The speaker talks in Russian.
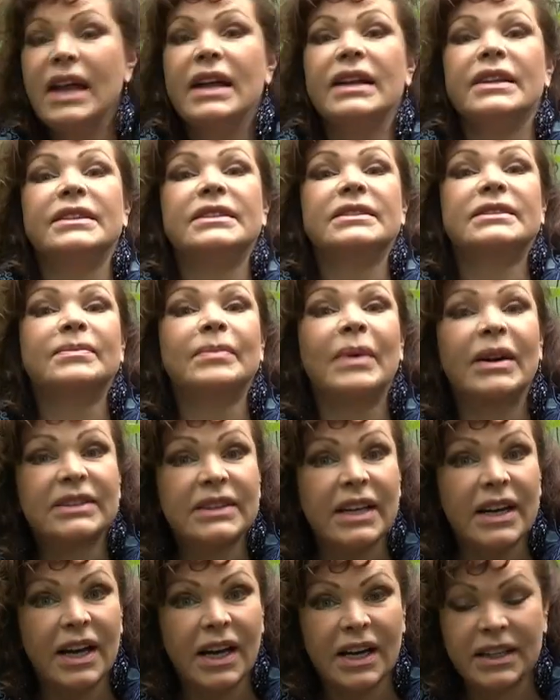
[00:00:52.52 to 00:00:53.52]

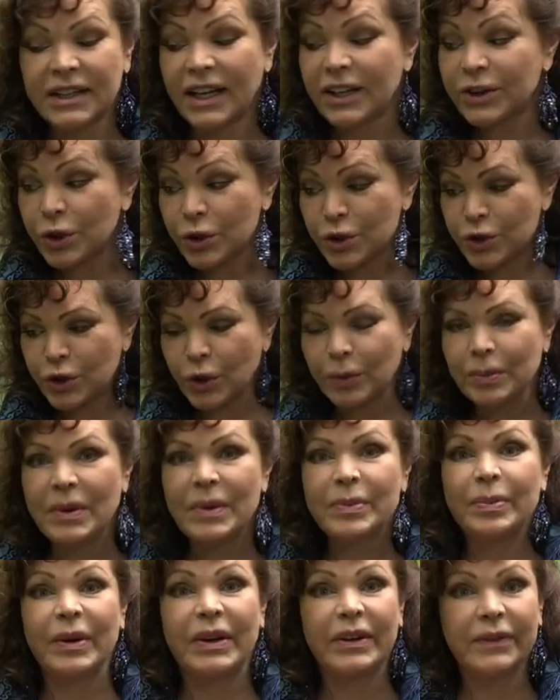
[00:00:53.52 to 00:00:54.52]
Несмотря на то, что
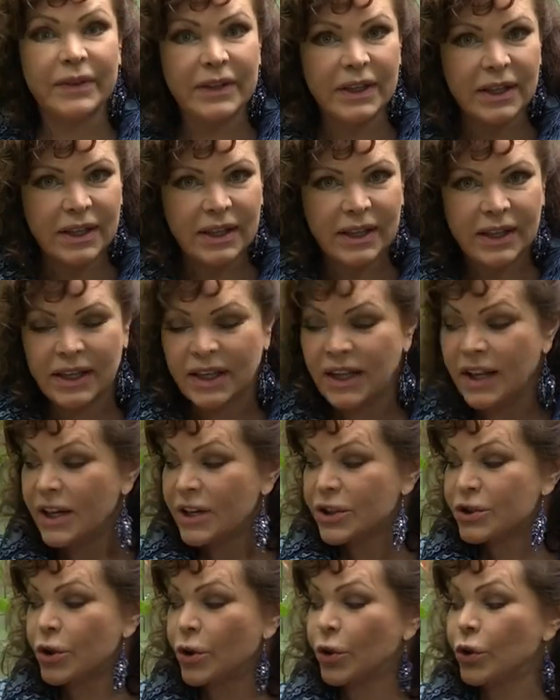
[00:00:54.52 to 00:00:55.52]
мы привыкли
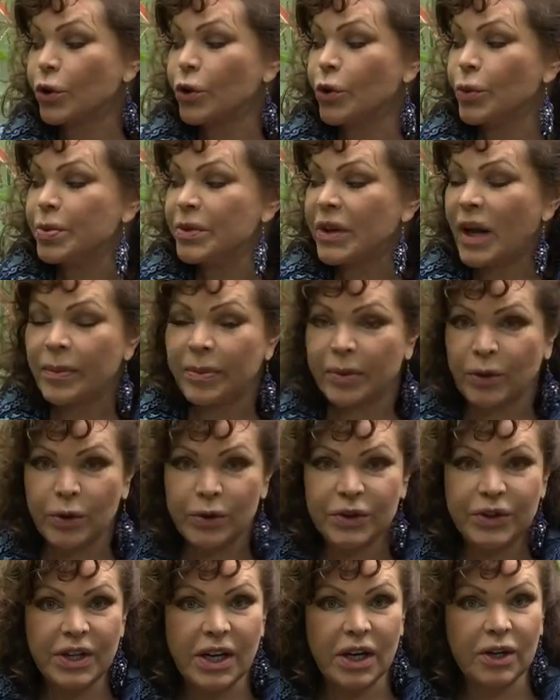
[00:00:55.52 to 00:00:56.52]
что
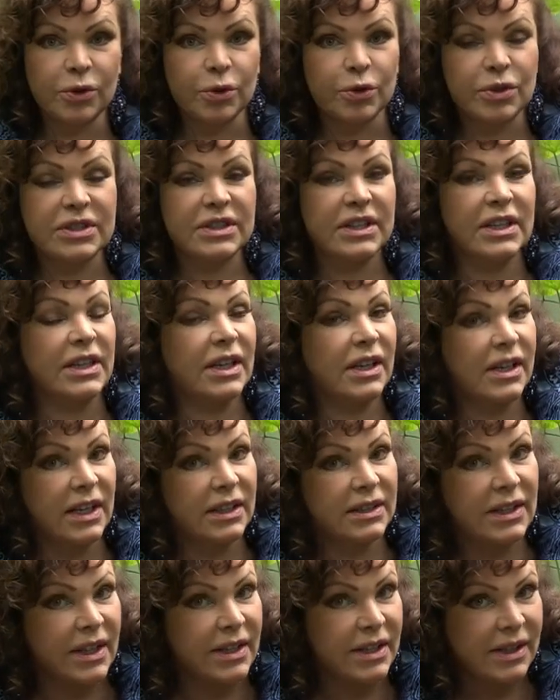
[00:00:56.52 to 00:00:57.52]
крупноплодные огурцы
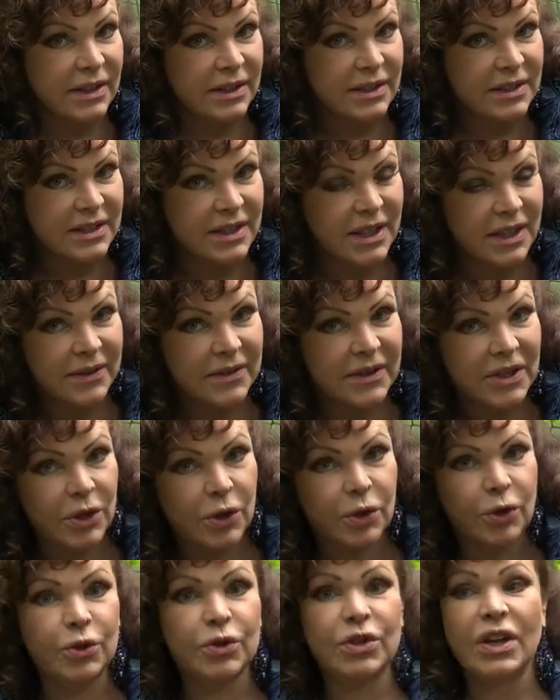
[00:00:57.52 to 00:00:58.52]
никогда не
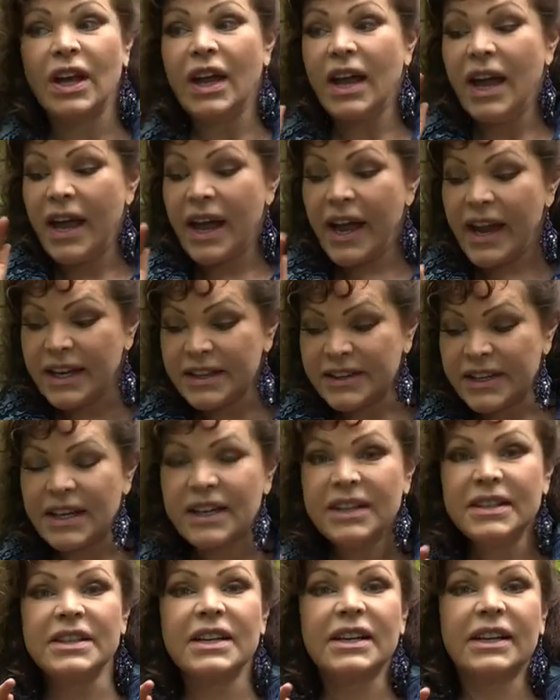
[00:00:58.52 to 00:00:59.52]
консервируют. Это
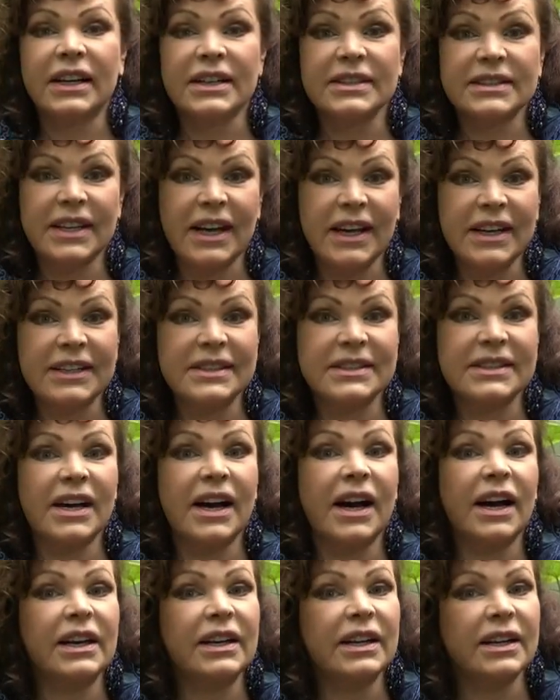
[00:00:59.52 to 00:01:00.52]
не
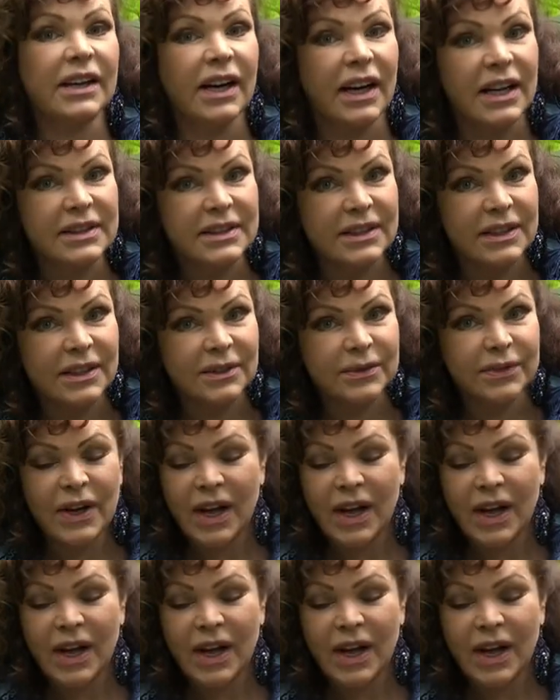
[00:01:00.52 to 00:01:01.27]
касается аллигаторов.